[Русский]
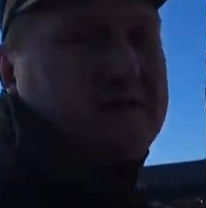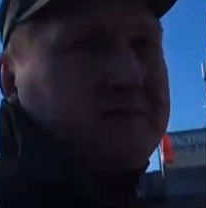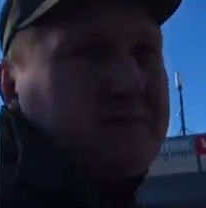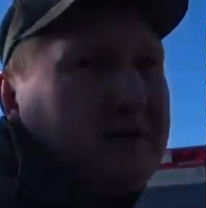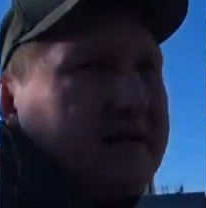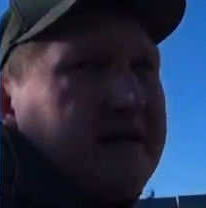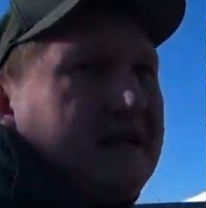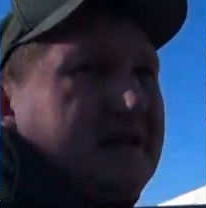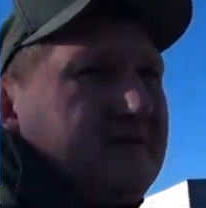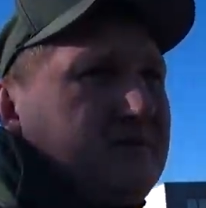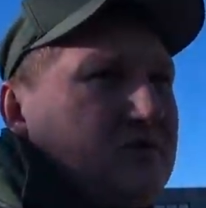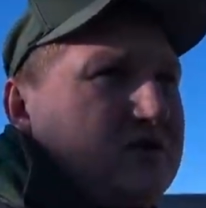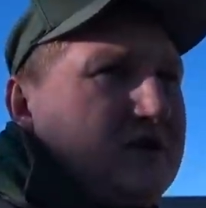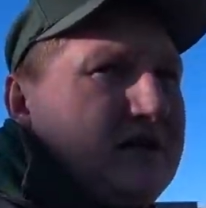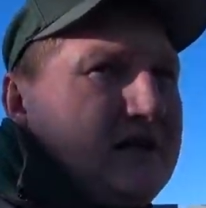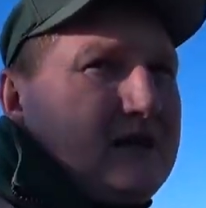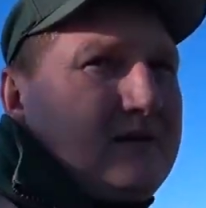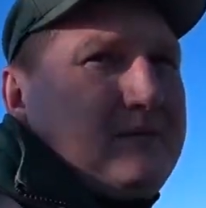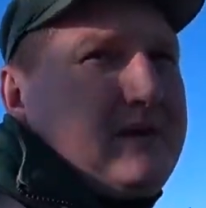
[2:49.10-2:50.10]
поедем
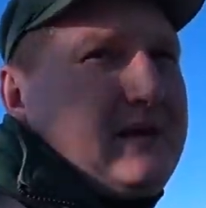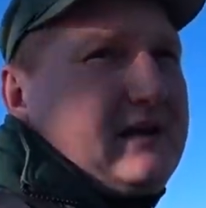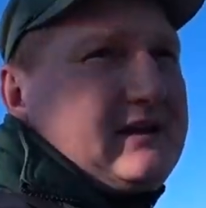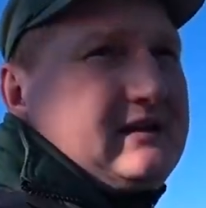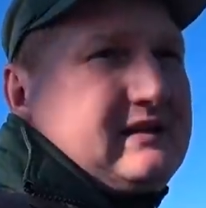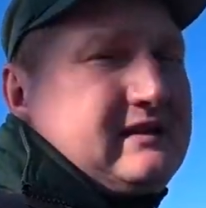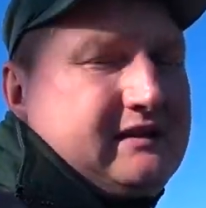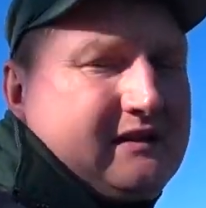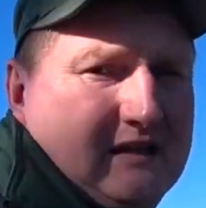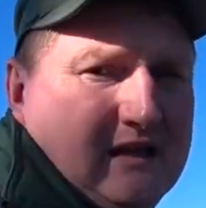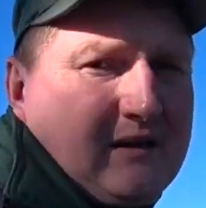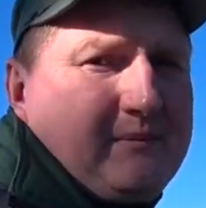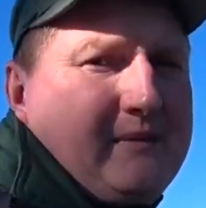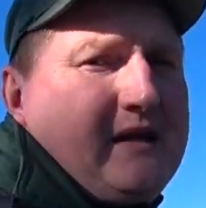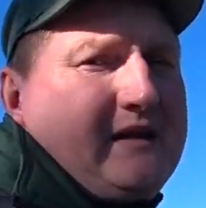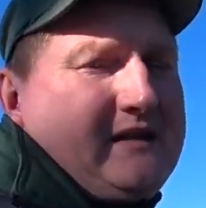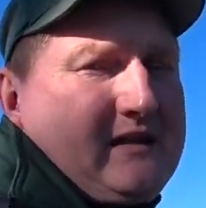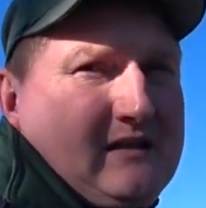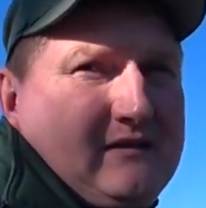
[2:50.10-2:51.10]
уже на объект и на
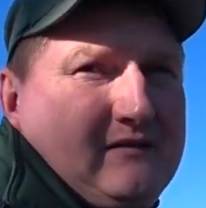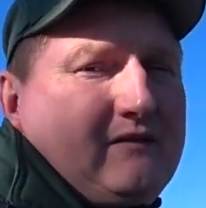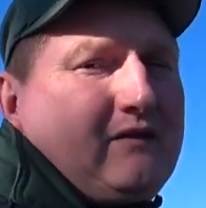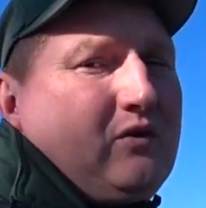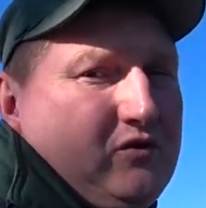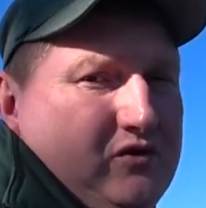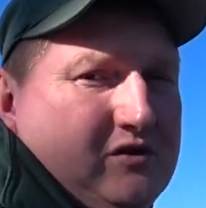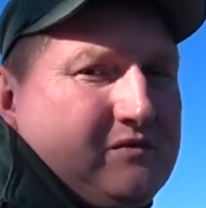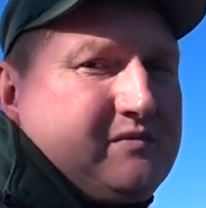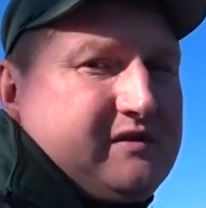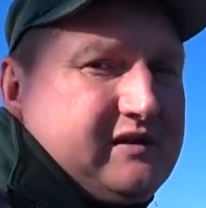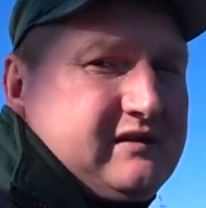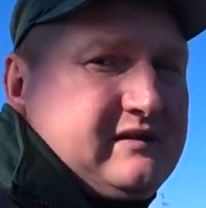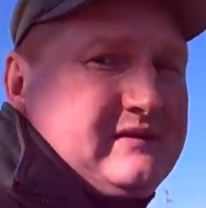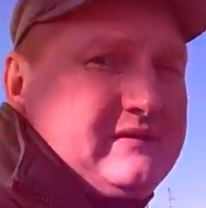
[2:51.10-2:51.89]
объекте включимся.